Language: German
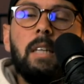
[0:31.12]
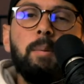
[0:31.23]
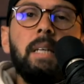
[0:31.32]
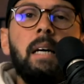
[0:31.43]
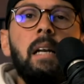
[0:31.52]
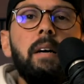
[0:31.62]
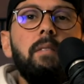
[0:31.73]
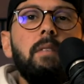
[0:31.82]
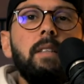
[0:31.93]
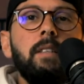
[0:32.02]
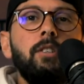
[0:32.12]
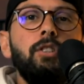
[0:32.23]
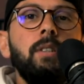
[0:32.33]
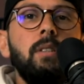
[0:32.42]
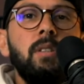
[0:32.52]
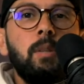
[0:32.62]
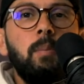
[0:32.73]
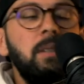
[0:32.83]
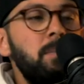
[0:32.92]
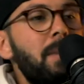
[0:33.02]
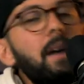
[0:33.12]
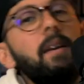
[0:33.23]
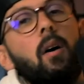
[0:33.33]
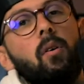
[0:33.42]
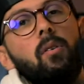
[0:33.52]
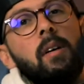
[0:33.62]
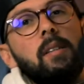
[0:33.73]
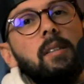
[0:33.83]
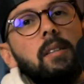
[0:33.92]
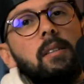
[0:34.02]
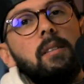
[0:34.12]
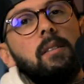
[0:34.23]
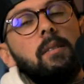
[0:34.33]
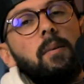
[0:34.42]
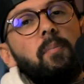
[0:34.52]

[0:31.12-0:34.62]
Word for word: Lass mich erklären, welche Geschichte das Bild in meinen Augen erzählt.